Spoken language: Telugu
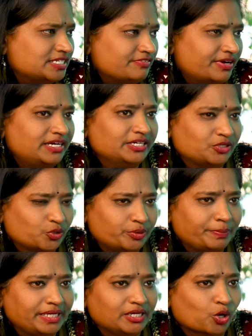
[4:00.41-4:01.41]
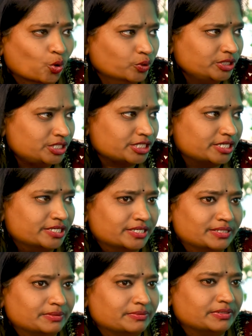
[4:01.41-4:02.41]
చేసేవాళ్ళు ఇట్ కుడ్ బి గూంజ్
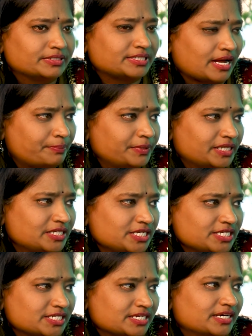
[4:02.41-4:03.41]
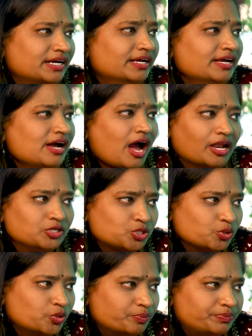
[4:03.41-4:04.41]
స్థాపితం చేసిన
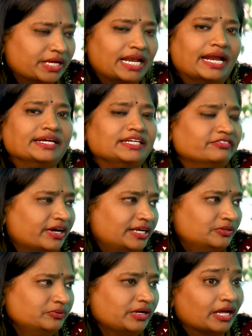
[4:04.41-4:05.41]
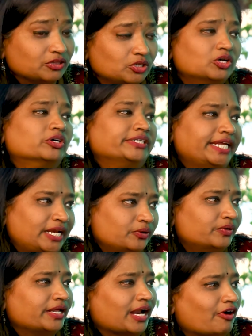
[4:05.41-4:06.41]
అంశు గుప్తా లాంటి వాళ్ళు అందులో
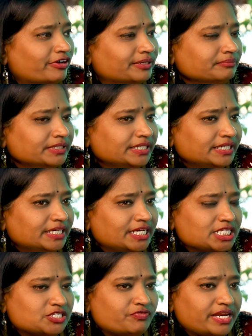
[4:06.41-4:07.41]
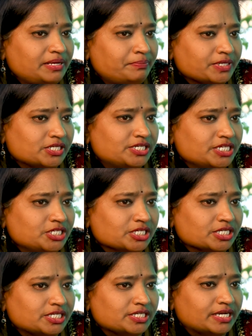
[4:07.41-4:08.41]
నేను కూడా రావడం ఇట్స్ వెరీ
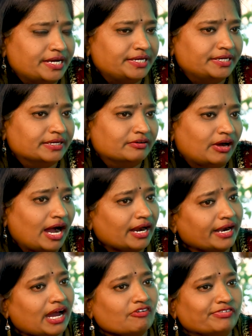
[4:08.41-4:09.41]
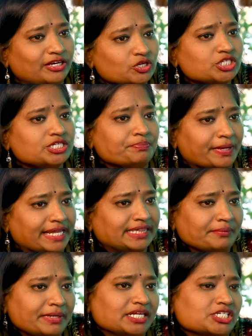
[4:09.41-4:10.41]
ప్రెస్టీజియస్ అండ్ అక్కడ ఆ ఫెలోషిప్కి
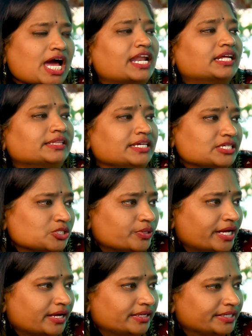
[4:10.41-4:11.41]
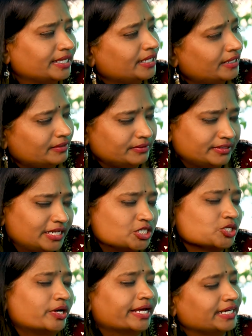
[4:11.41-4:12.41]
వెళ్తే మనకు చాలా థింగ్స్ కూడా
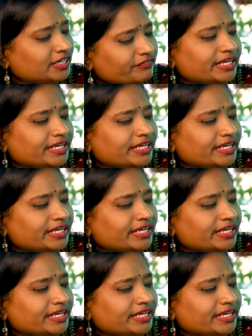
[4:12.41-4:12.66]
నేర్చుకోవడానికి